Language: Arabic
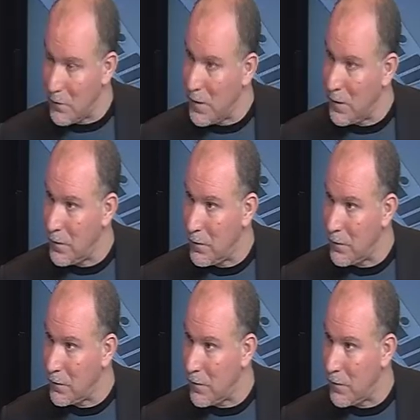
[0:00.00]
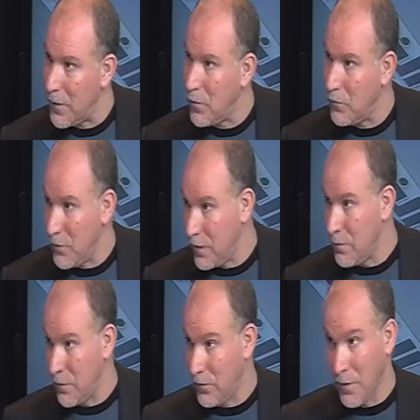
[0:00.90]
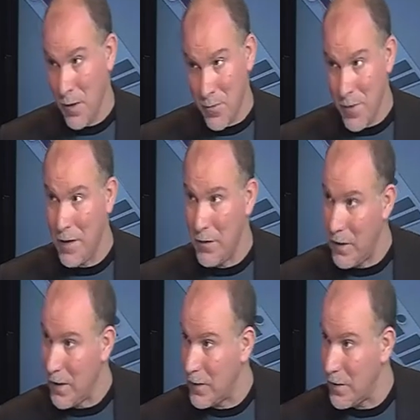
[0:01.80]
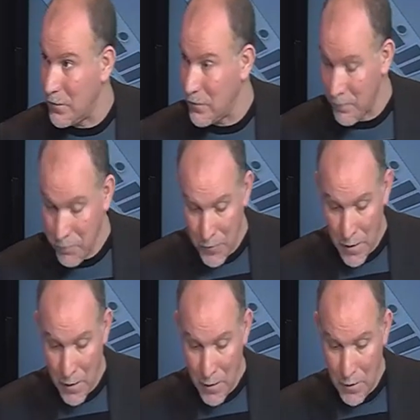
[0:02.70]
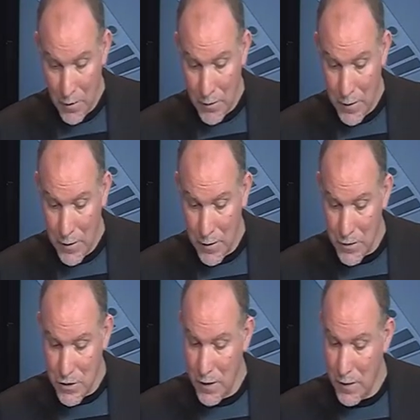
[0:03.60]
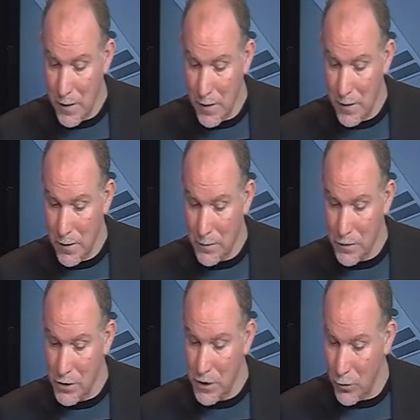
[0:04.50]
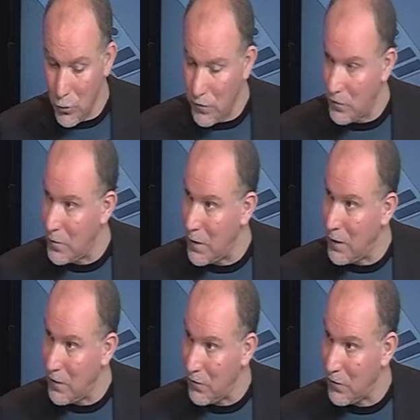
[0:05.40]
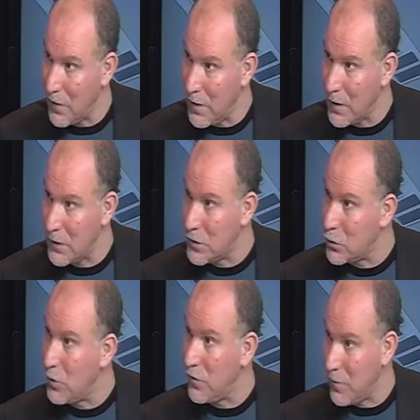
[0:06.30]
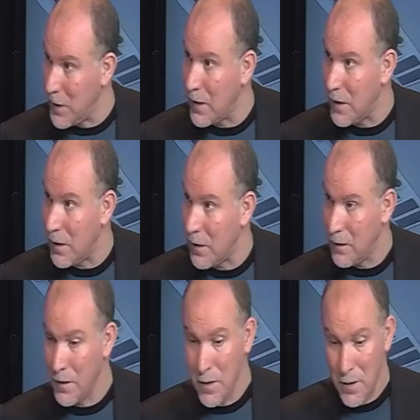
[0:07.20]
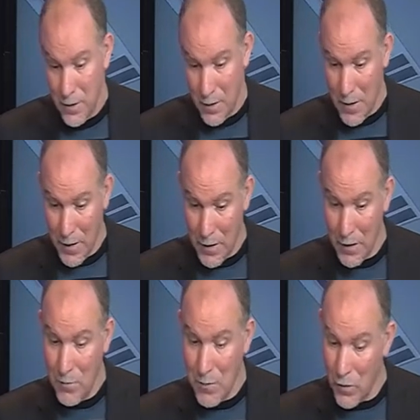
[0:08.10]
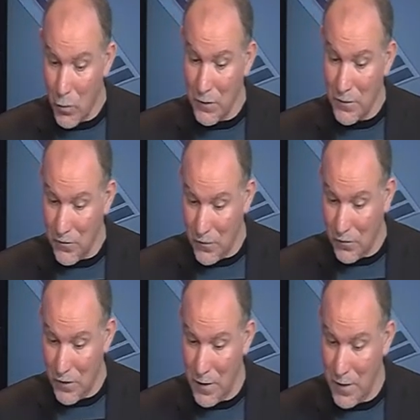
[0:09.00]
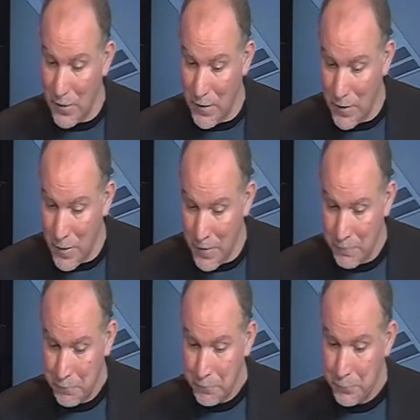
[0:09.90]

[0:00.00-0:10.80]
ربا دي الطابلة وفاني ما نسن رباين دي لاكلاس ذيني جان يعني الشيخ وري زميرة دي صغار قشيش وري زميرة دي غار يعني غي غيمي كواطاسي سني لان دينا